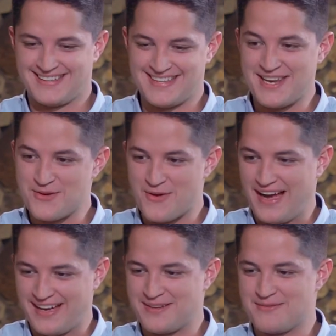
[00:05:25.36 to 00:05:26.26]
he tenido
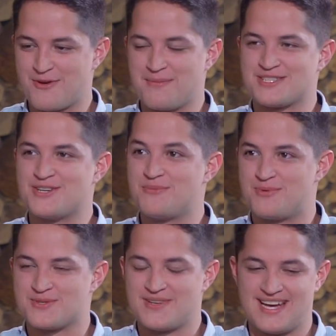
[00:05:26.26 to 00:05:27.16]
ah, información,
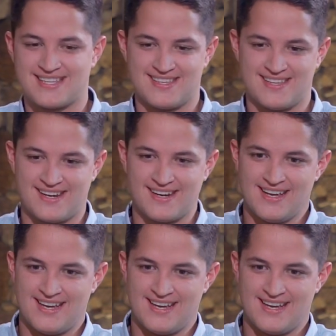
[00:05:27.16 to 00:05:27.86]
posibilidad de acceder,